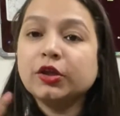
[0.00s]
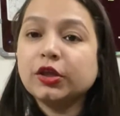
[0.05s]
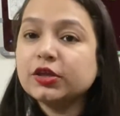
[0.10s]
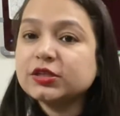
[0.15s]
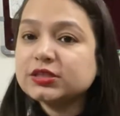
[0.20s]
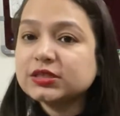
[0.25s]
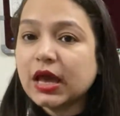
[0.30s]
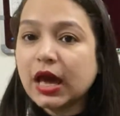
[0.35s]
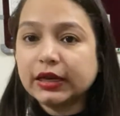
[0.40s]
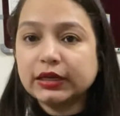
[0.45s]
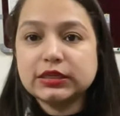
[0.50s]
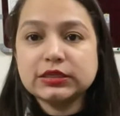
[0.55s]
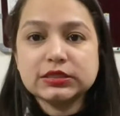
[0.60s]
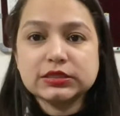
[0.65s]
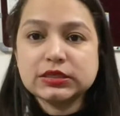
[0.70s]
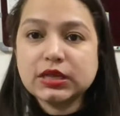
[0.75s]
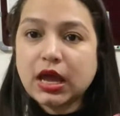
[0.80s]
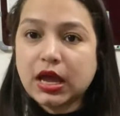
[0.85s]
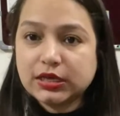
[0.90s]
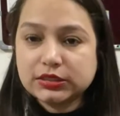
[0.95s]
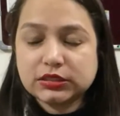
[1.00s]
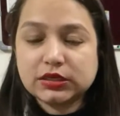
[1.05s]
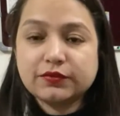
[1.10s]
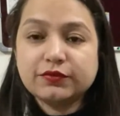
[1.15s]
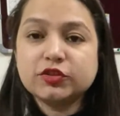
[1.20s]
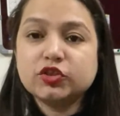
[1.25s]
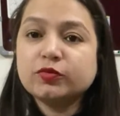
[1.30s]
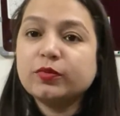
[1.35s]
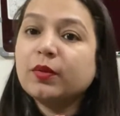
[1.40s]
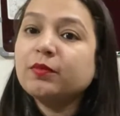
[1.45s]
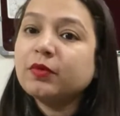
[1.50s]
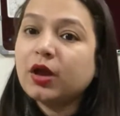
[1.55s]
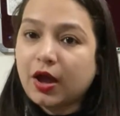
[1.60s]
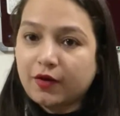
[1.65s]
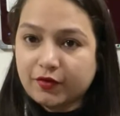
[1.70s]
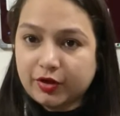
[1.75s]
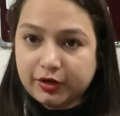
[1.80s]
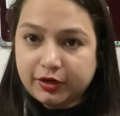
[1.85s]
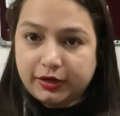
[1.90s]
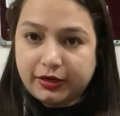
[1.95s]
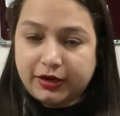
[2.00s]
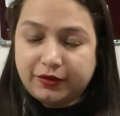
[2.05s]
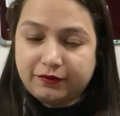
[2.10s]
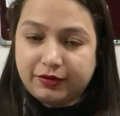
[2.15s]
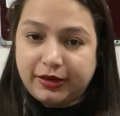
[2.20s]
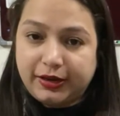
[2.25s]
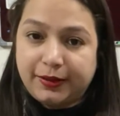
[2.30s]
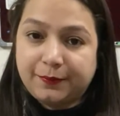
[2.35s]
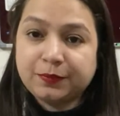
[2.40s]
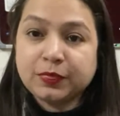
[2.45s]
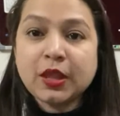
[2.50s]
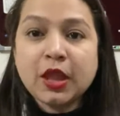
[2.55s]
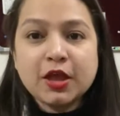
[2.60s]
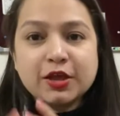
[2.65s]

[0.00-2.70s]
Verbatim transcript: ये सारी चीज़ें आज की वीडियो में हम कवर करने वाले हैं